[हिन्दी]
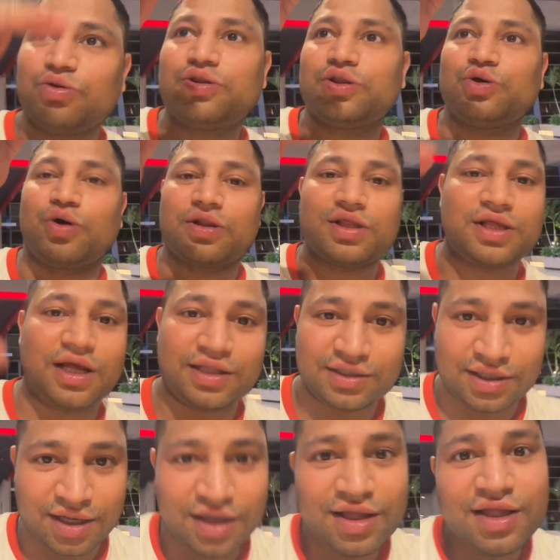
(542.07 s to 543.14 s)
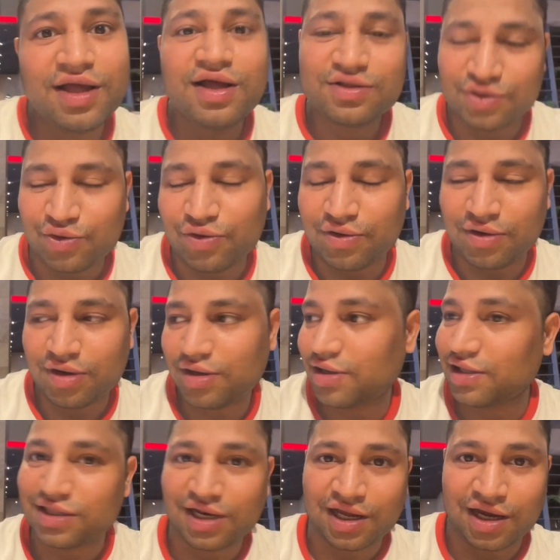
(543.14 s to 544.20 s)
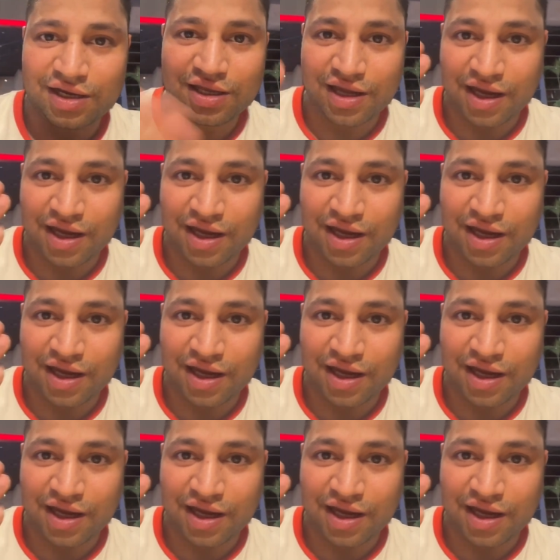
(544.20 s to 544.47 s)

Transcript: उससे थोड़ा सा ज़्यादा था तो ऐसा लगा कि